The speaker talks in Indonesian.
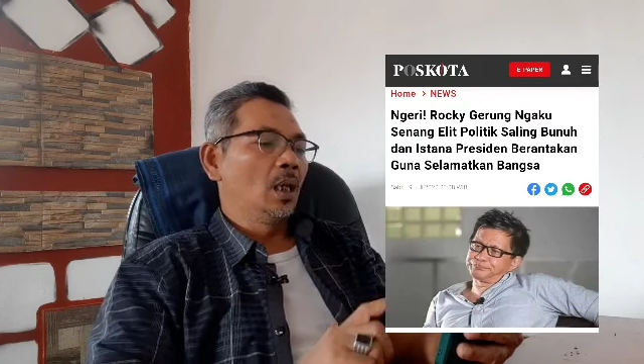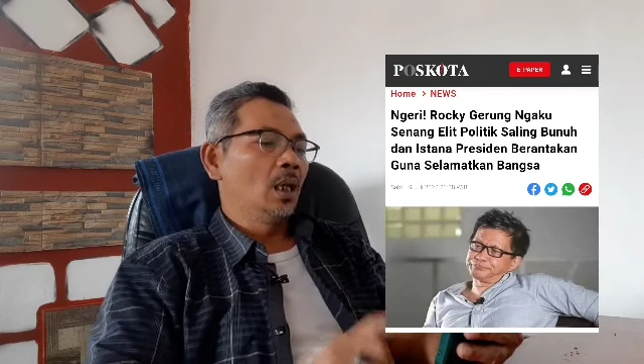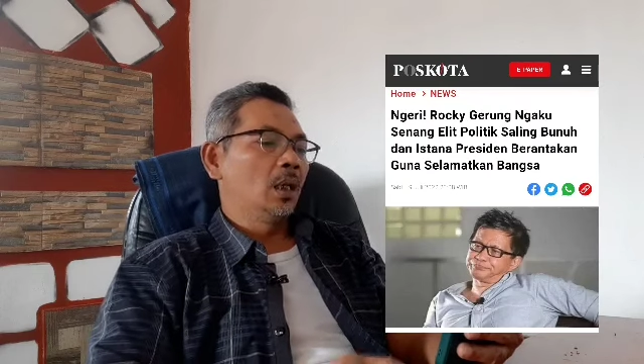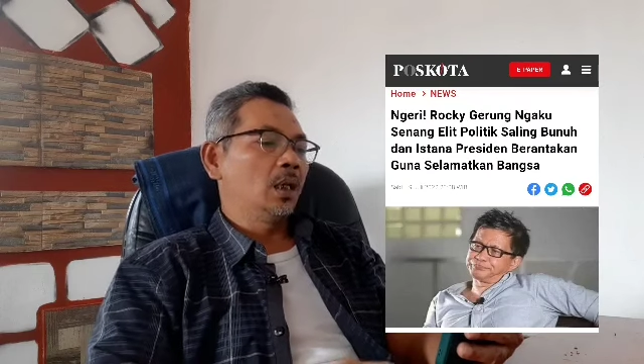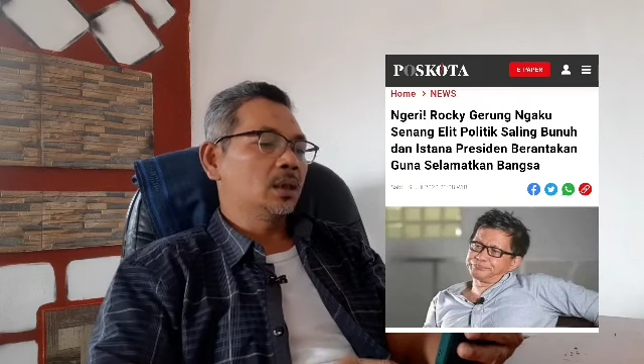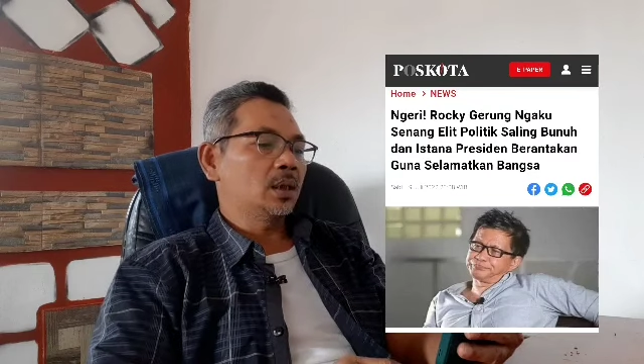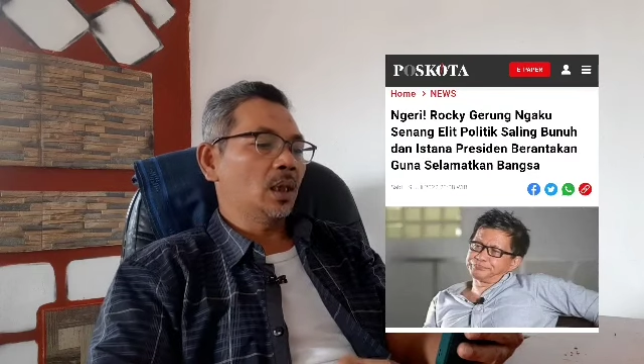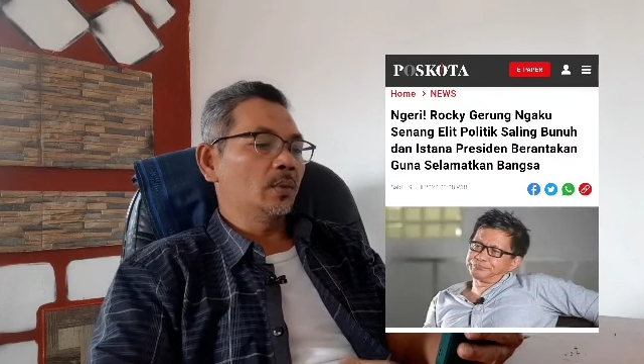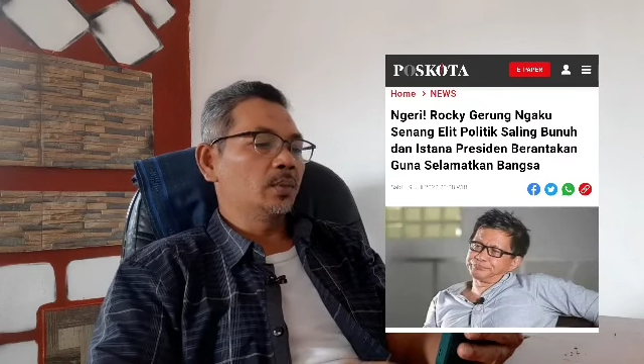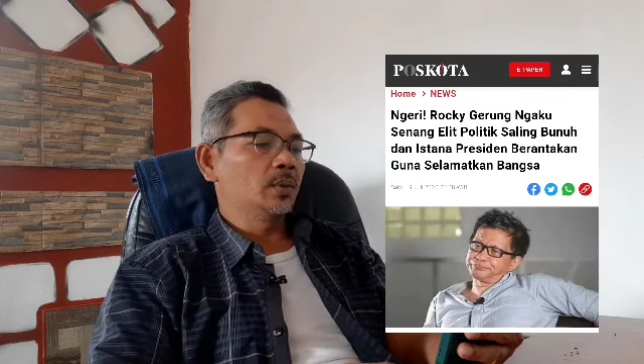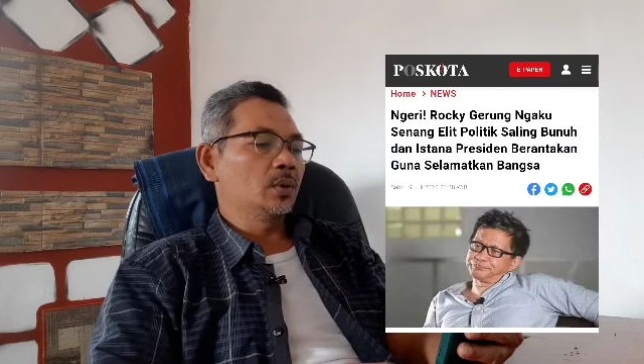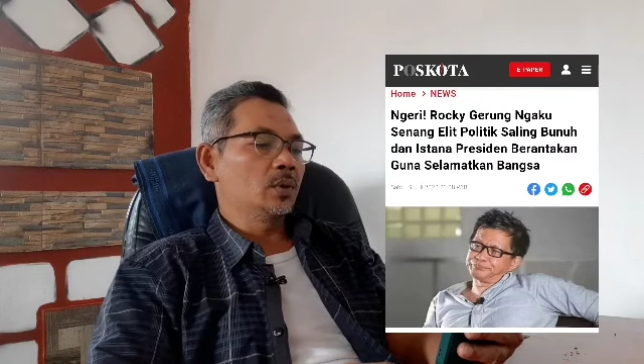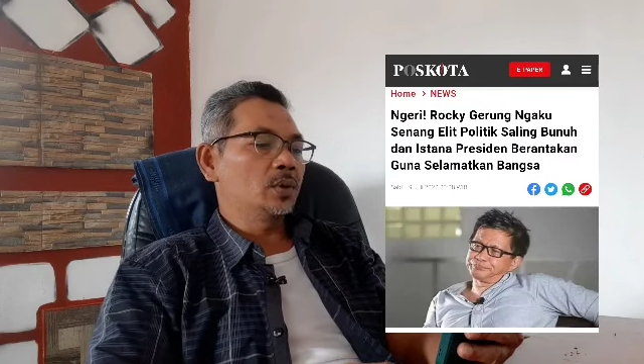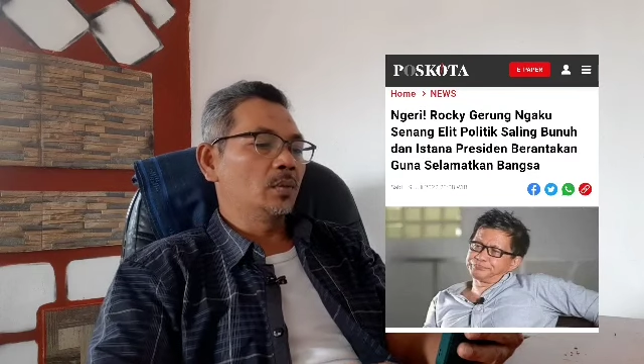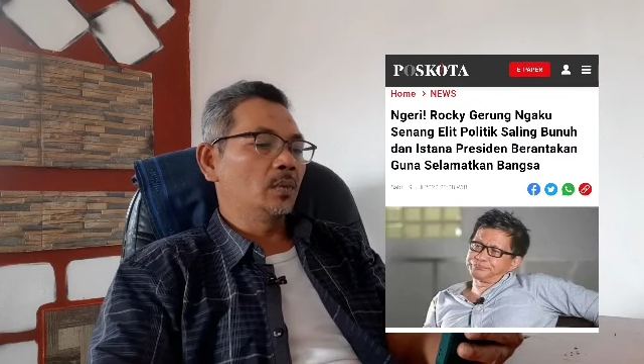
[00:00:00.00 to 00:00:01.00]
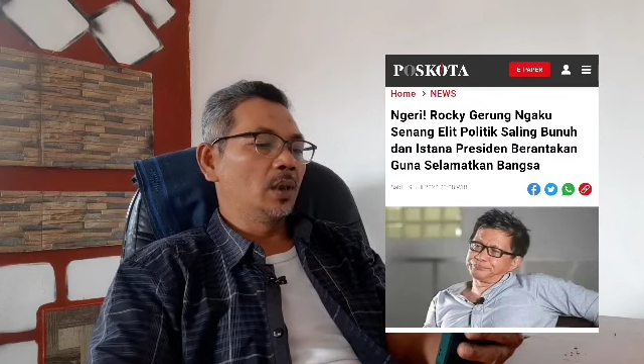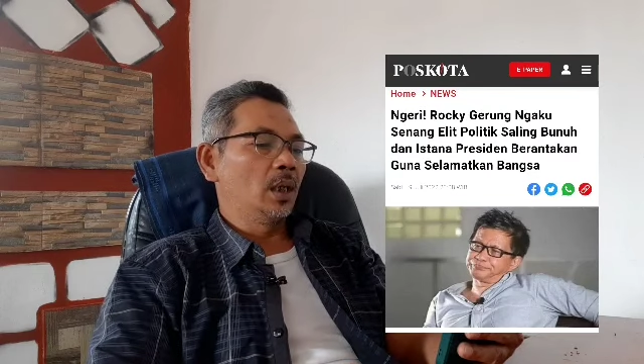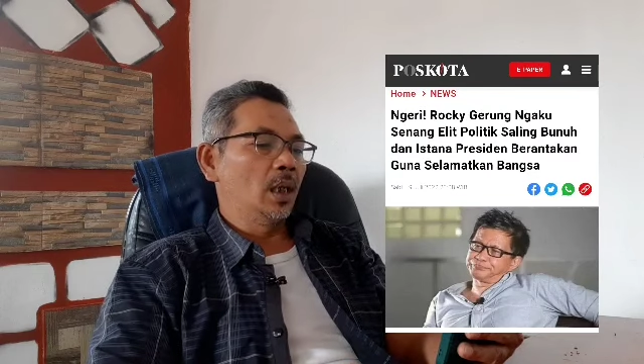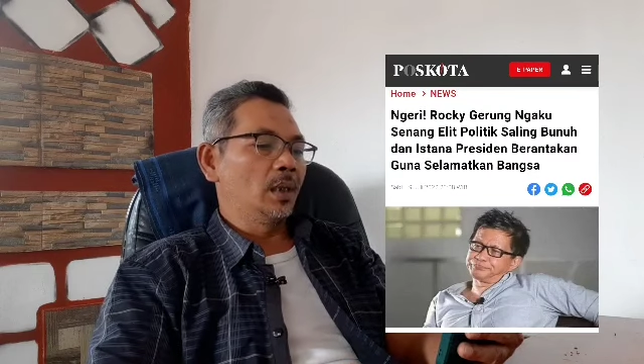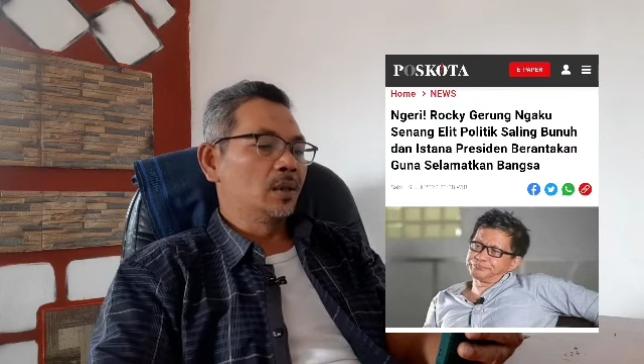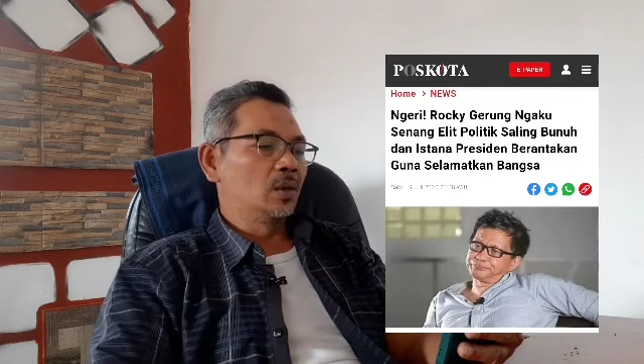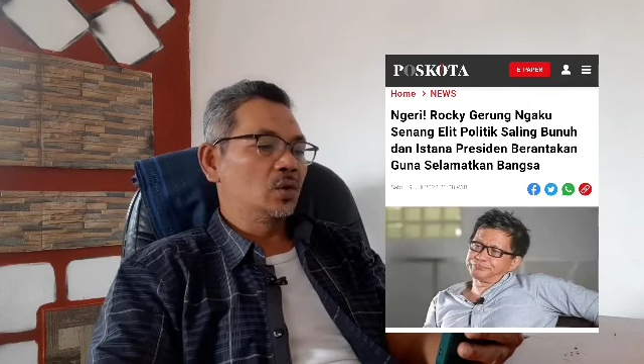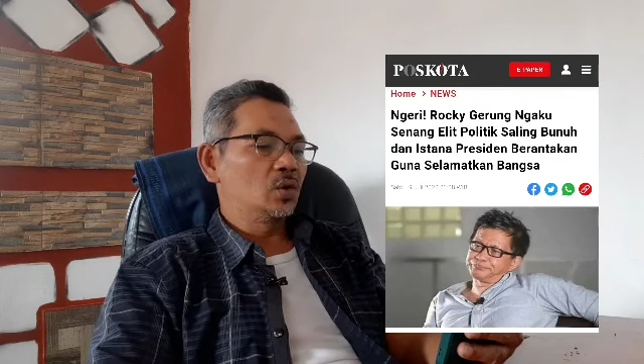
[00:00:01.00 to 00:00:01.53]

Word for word: Hari Sabtu 9